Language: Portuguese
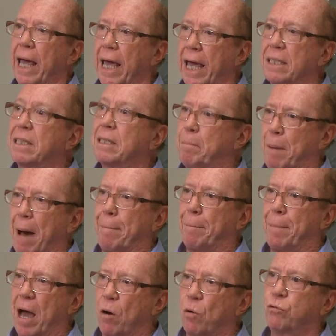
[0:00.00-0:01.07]
esse
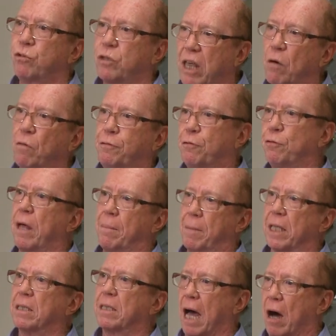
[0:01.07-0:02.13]
papel tão
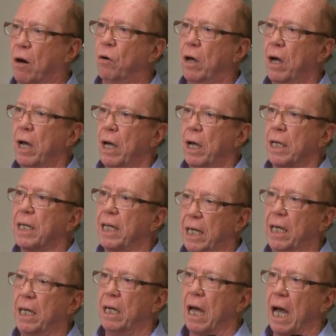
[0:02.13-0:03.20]
fundamental
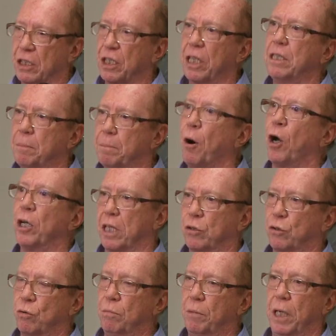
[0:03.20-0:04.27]
que a gente pode
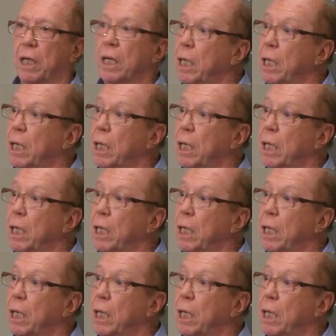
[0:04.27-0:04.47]
assumir.